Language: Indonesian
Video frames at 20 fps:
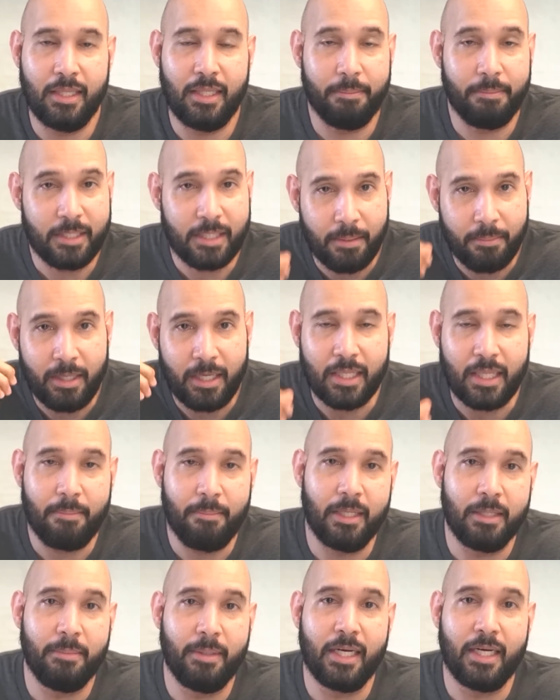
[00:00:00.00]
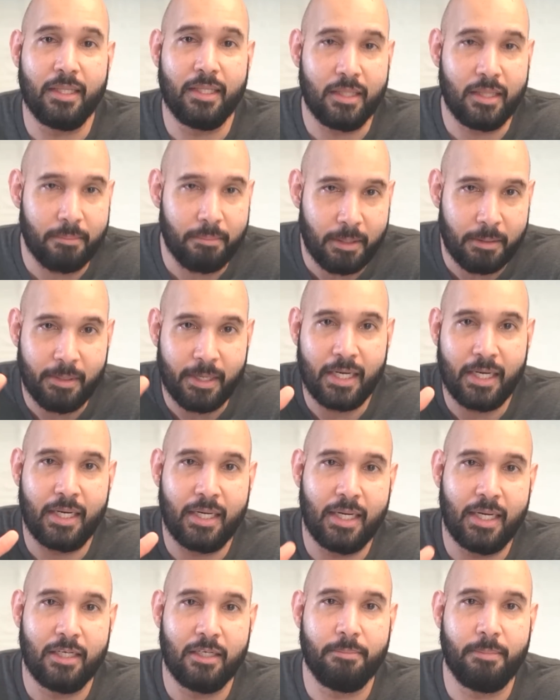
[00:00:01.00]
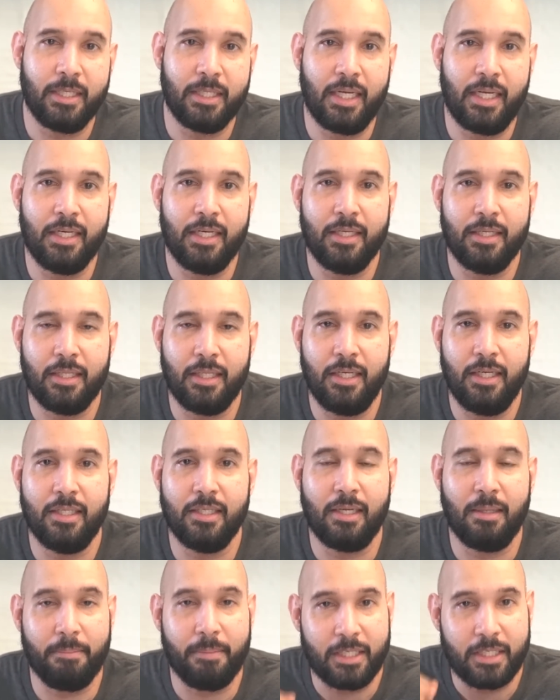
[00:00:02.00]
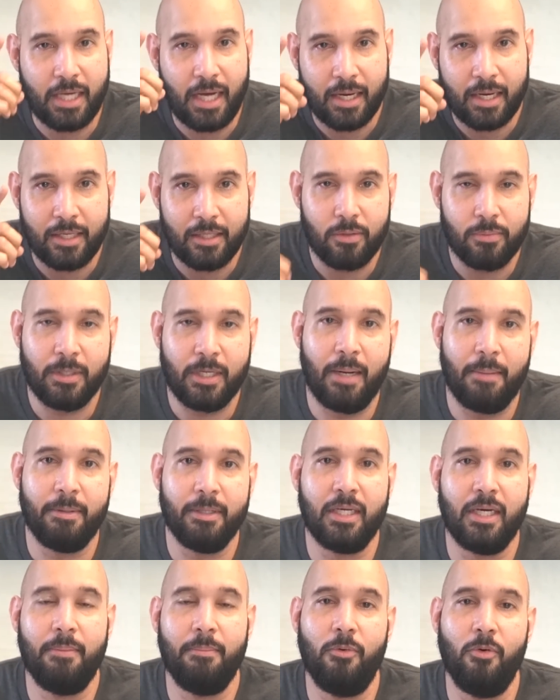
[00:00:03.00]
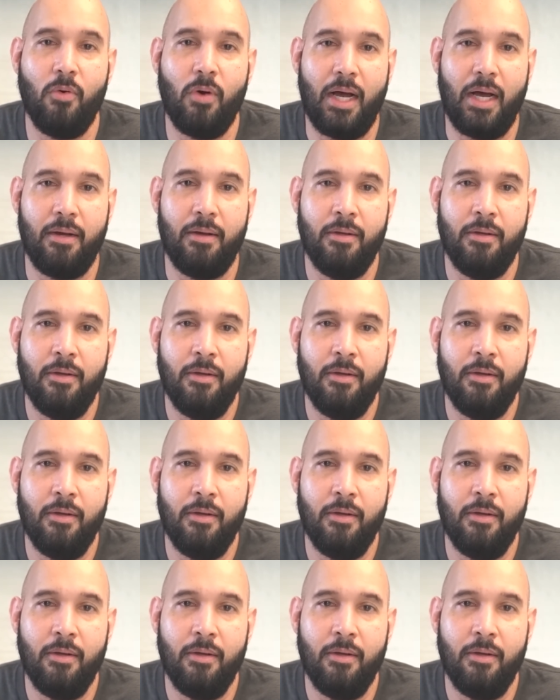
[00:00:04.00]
Tapi saya melihat hebat, mereka tetap bermain dengan garis pertahanan yang tinggi sampai Shaka tuh mendapatkan peluang.